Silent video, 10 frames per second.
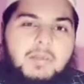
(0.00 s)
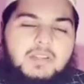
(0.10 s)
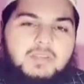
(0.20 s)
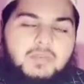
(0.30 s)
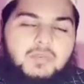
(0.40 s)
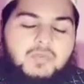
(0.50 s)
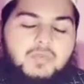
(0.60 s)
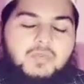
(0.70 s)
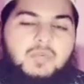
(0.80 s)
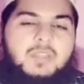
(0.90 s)
बच्चों
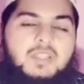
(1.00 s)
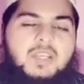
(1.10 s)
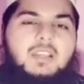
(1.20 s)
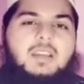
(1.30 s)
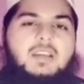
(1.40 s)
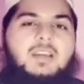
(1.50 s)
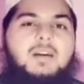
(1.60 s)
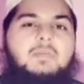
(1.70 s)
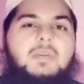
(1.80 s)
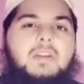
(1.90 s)
को ये देखें
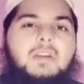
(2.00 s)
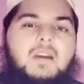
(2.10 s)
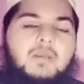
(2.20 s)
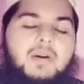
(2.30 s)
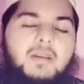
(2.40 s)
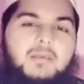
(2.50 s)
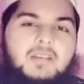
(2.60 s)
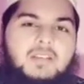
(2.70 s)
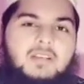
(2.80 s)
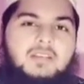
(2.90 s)
अपने कि हमारे
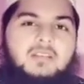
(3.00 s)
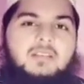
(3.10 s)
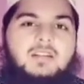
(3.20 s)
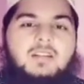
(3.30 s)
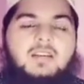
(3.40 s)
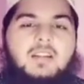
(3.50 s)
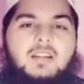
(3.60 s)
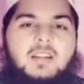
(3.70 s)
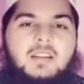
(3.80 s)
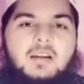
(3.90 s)
बच्चे किसके साथ
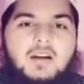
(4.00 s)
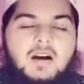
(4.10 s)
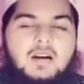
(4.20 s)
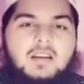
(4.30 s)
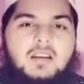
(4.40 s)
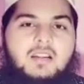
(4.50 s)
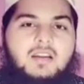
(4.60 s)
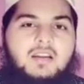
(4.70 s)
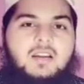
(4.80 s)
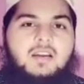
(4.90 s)
खेल रहे हैं कहाँ खेल
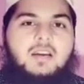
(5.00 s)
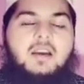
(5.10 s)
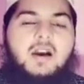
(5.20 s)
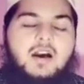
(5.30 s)
रहे हैं